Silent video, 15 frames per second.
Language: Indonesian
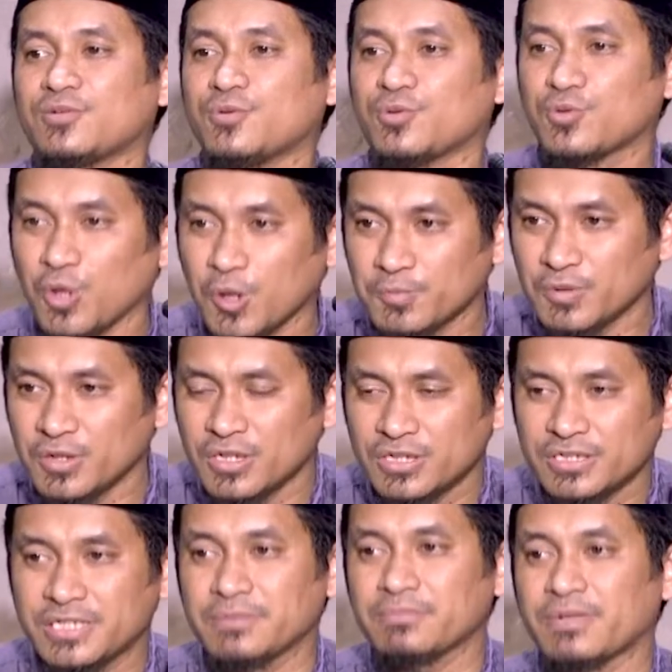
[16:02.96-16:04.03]
hukum
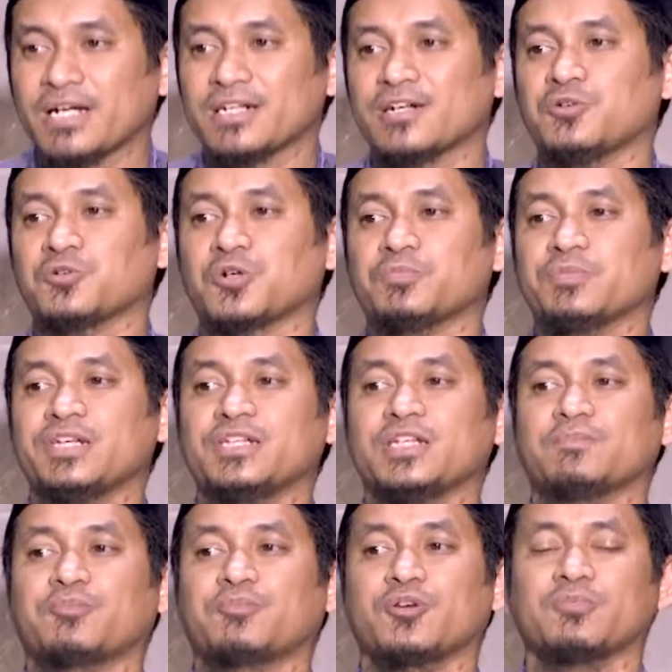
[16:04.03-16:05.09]
di mana hukum
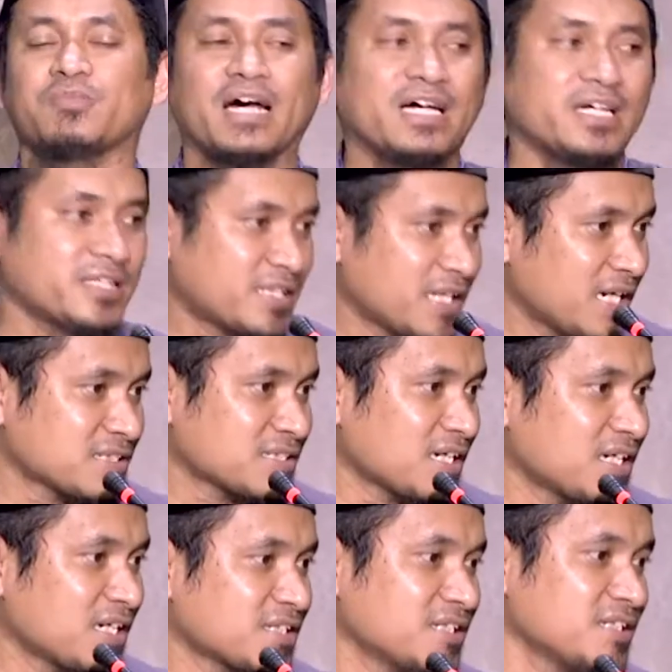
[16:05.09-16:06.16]
ini belum ada
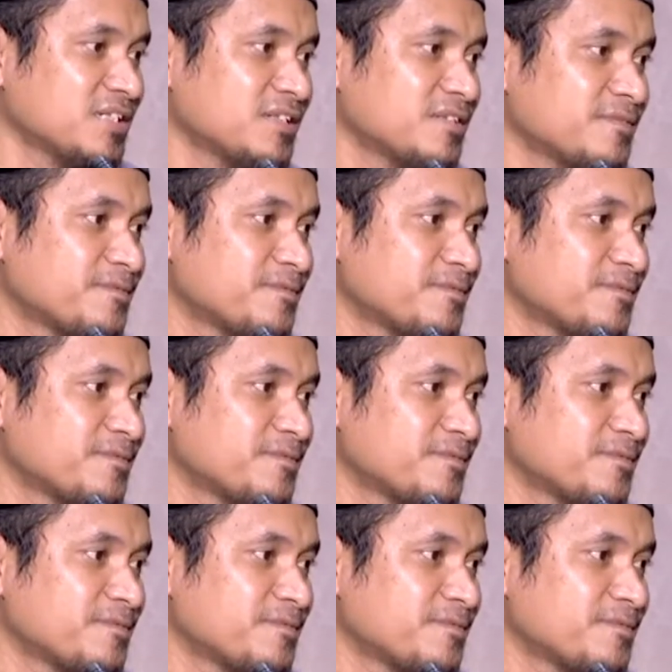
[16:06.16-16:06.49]
saat ini.